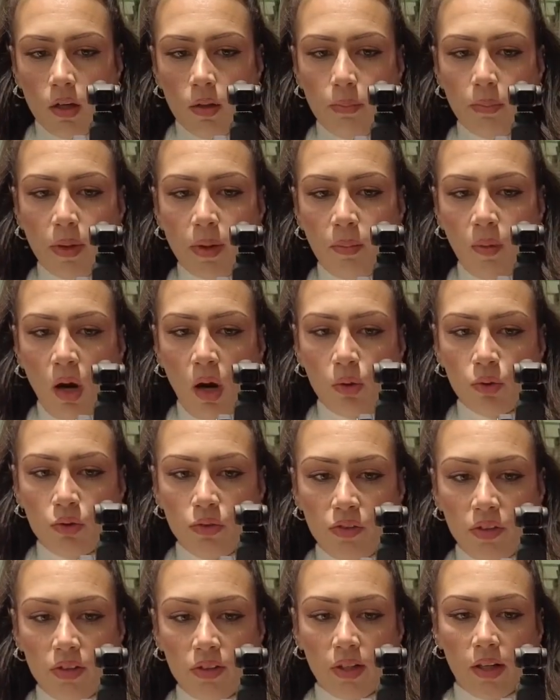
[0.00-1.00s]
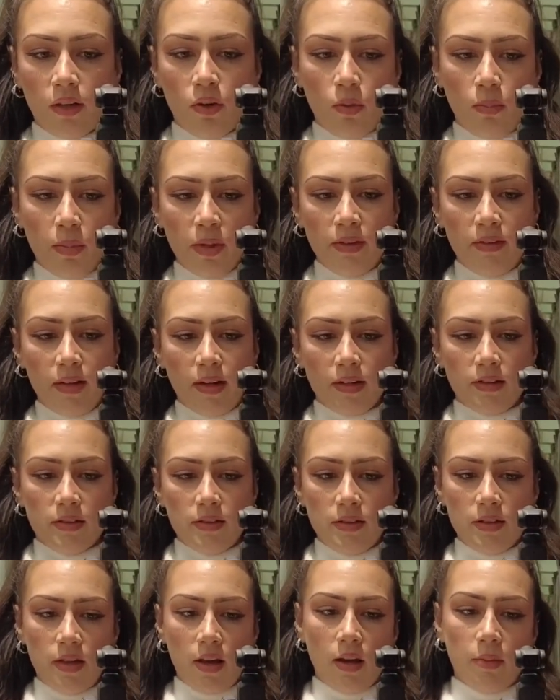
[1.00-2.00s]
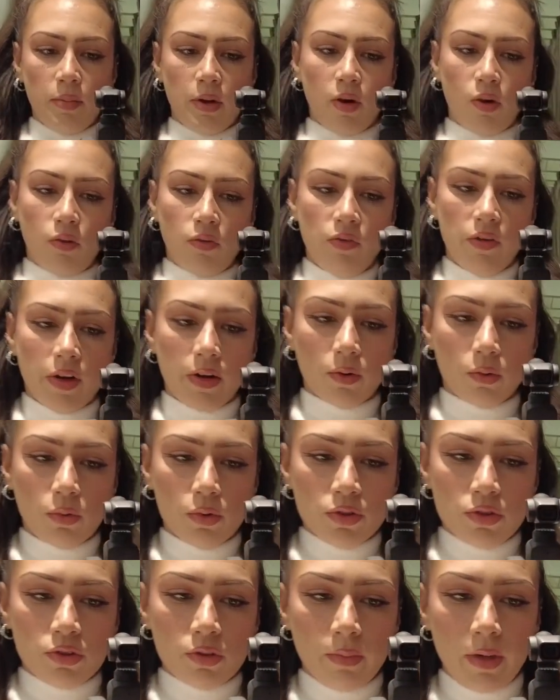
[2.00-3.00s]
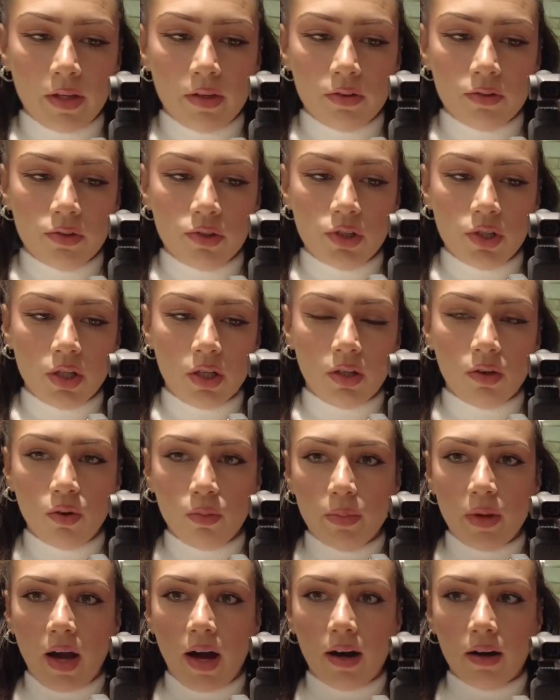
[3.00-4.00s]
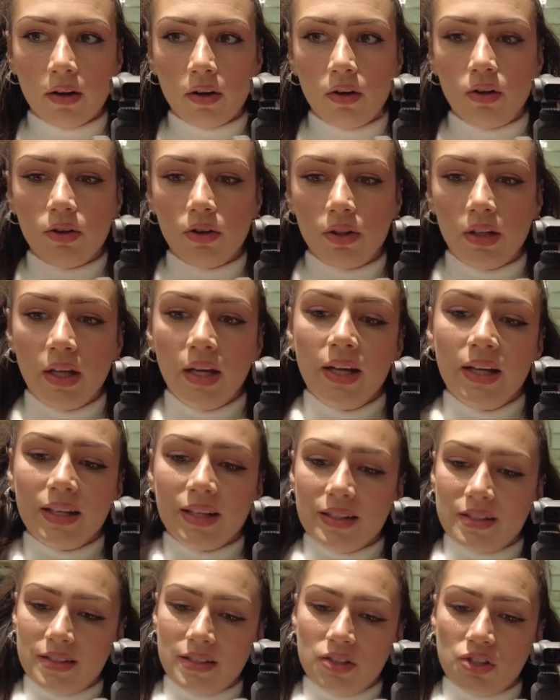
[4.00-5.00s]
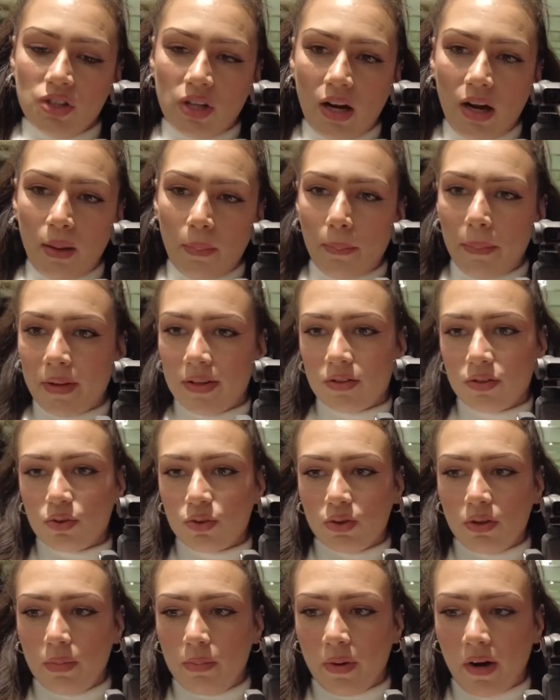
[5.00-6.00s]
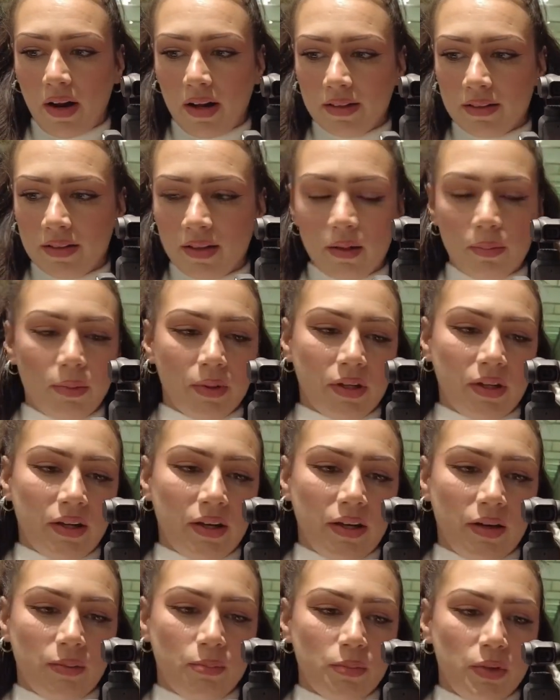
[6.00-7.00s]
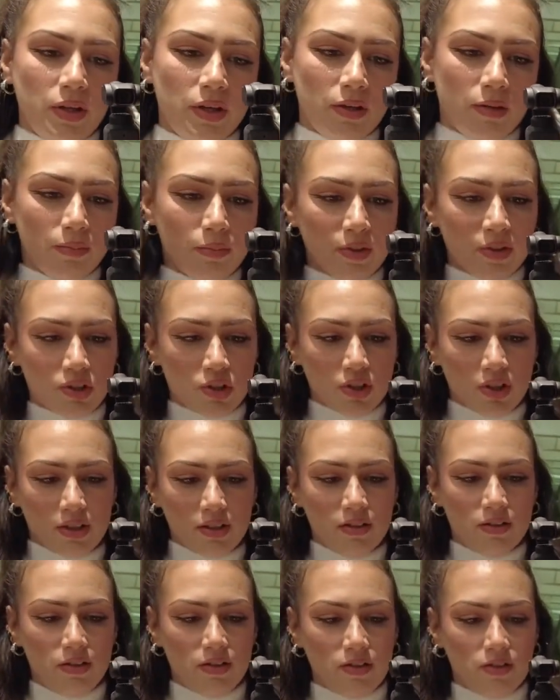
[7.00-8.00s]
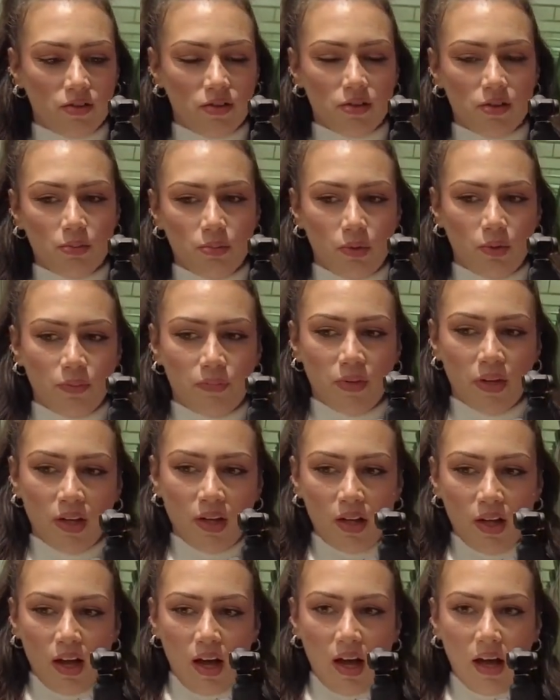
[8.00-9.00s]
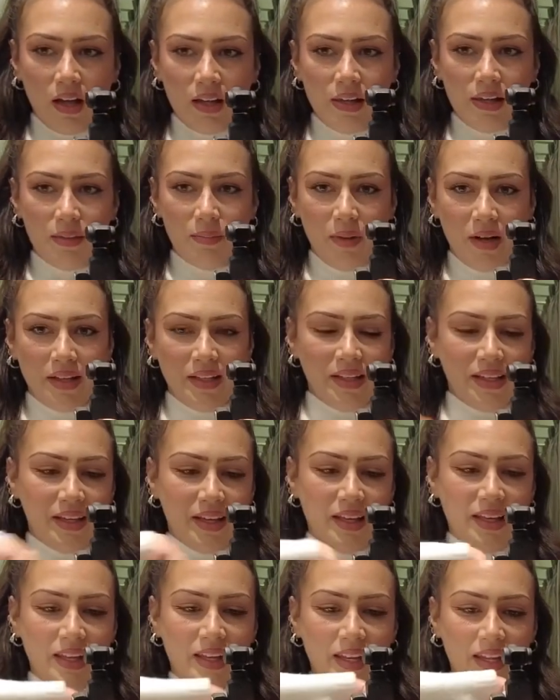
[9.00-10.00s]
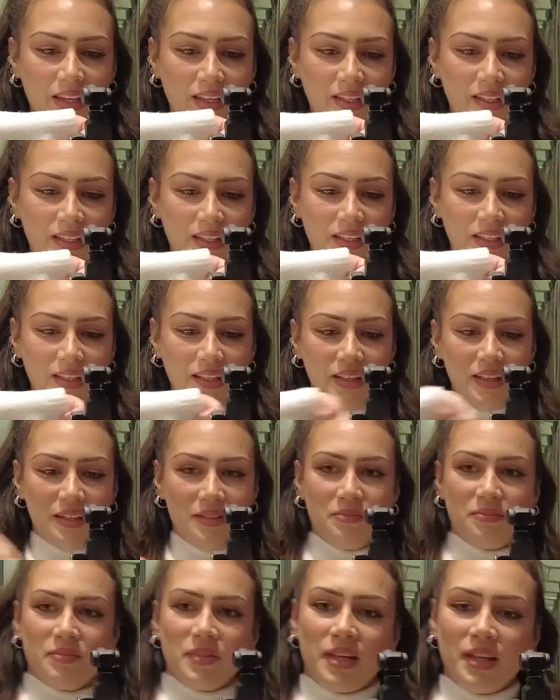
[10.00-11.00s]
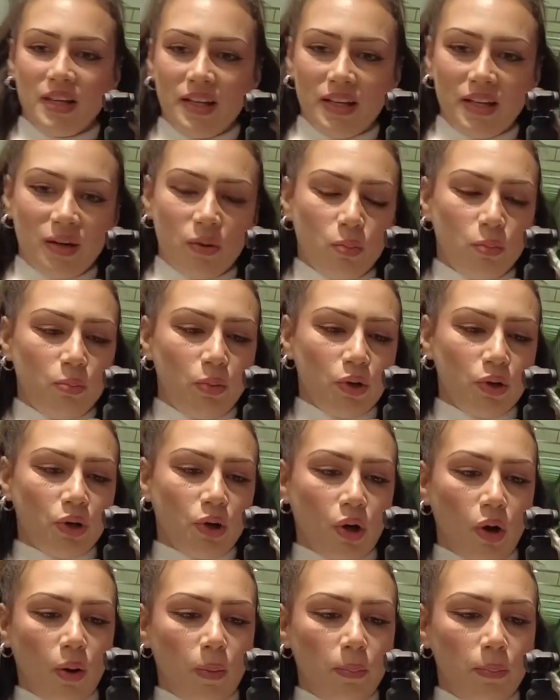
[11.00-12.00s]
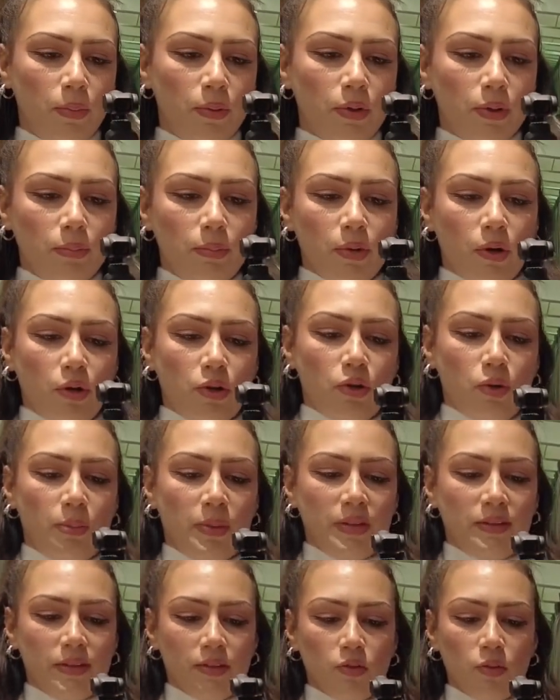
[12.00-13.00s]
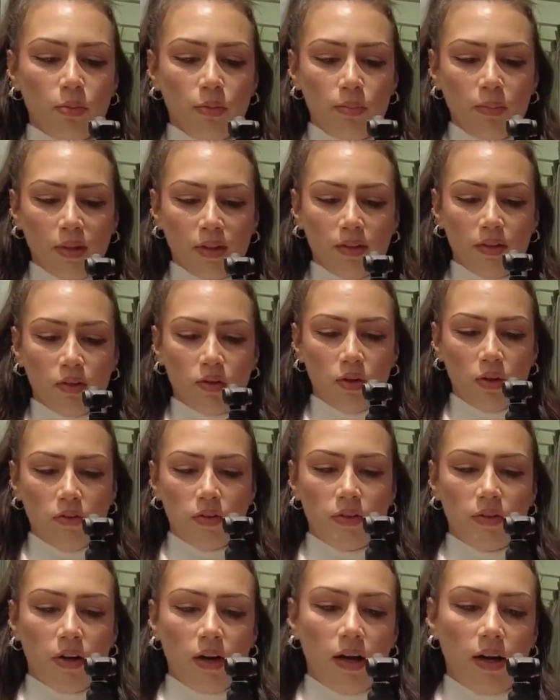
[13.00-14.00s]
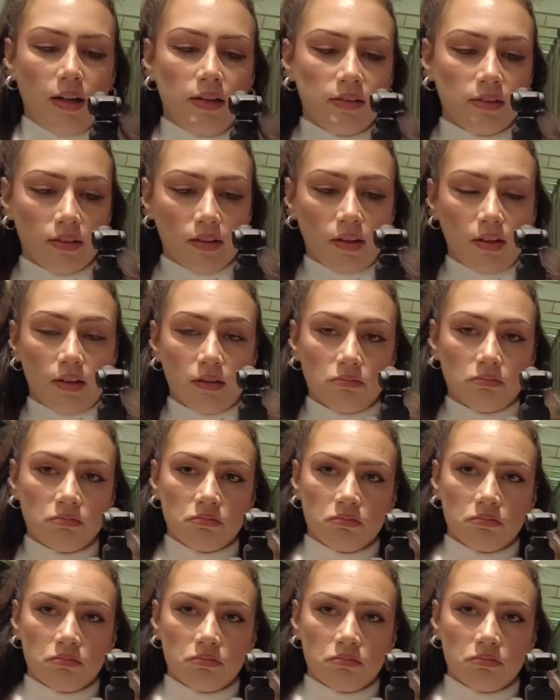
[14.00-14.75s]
Primo outfit che non mettere insieme, ovvero questo maglioncino bianco che sincera penso di prendere perché mi piace tantissimo. Ha le maniche larghine e un po' crop, però io mettendo poi pantalone a vita alta,